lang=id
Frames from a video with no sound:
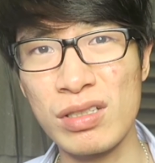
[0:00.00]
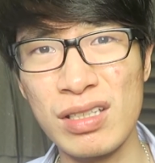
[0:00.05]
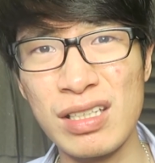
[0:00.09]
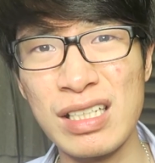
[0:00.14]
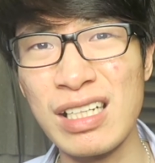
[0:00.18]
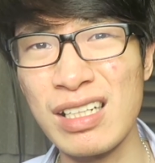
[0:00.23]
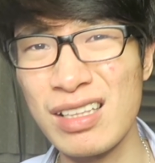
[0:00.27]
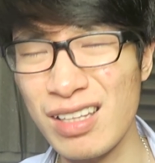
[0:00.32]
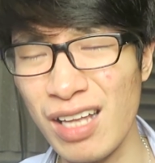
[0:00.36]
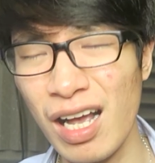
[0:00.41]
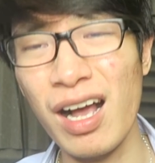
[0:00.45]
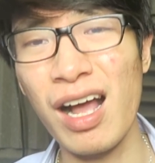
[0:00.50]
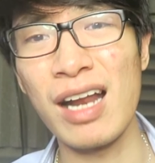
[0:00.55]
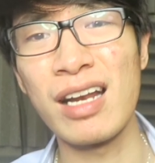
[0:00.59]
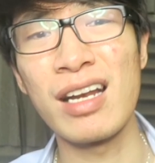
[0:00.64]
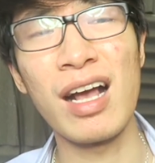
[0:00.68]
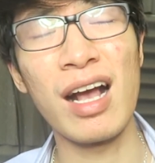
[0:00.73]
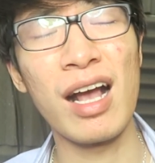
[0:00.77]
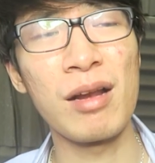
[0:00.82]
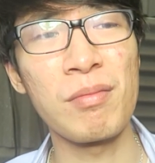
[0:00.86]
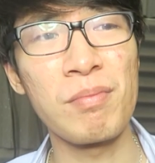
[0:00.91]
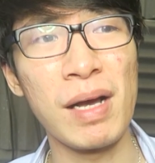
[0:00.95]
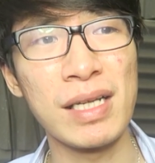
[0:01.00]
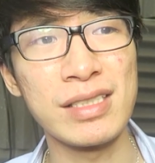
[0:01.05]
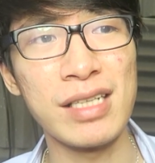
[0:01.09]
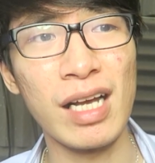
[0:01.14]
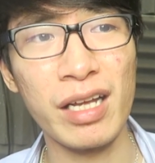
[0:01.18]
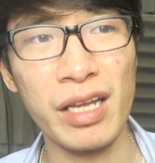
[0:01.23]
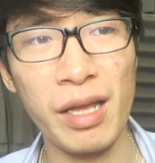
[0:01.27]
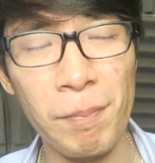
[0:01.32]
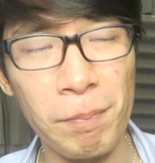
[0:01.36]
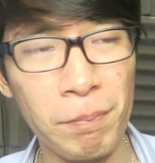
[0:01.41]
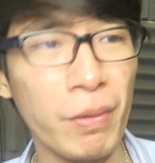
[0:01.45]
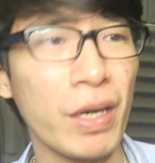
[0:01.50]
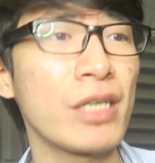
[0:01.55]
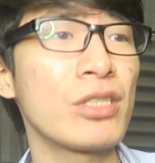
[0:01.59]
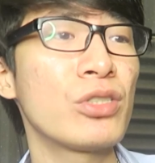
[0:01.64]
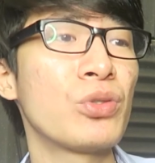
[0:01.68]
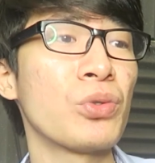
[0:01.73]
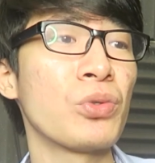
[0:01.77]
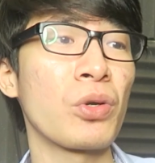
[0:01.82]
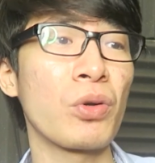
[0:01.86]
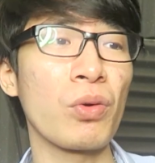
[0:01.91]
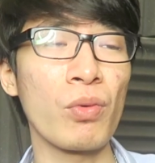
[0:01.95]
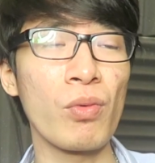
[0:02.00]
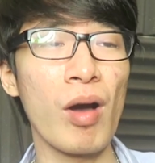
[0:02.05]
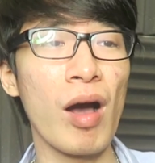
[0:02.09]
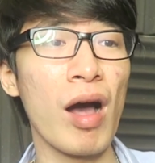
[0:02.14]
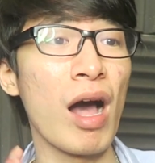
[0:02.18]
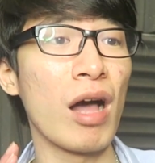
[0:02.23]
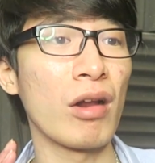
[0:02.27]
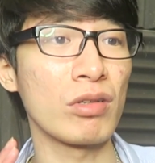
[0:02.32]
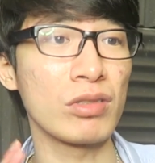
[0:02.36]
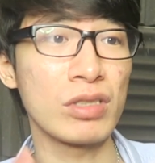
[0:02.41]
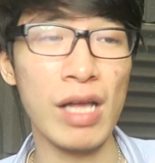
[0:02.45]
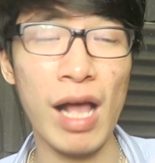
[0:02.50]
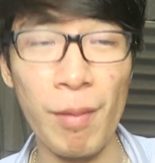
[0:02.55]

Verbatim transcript: ditekan dengan banyaknya pressure gue harus